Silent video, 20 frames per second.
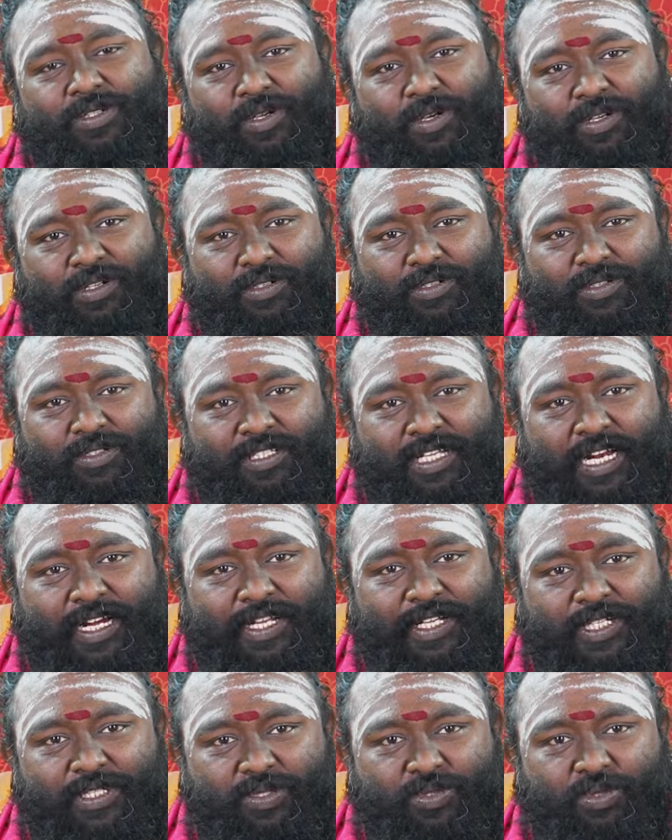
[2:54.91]
ஸோ
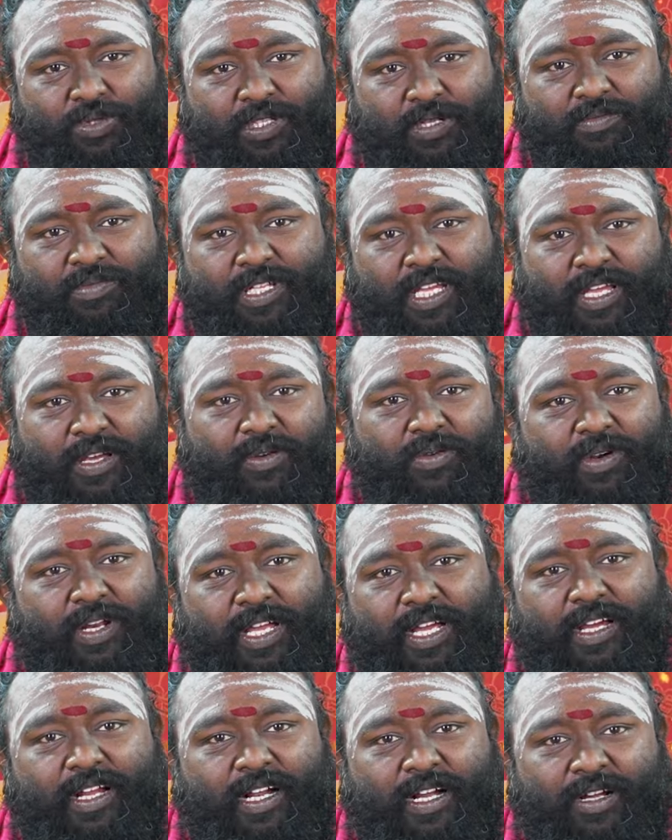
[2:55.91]
சனி சுத்தம்
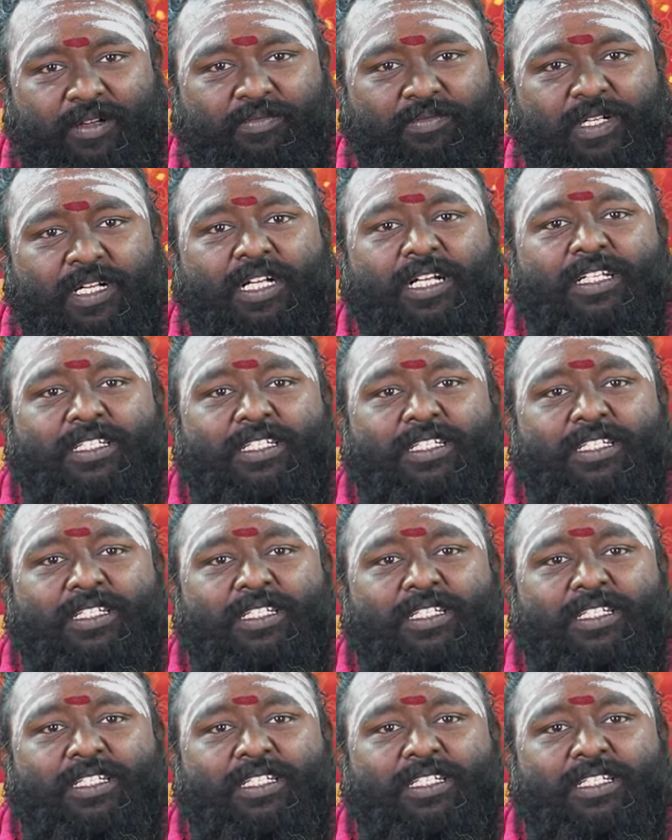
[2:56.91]
செய்யக்கூடிய கிரகம்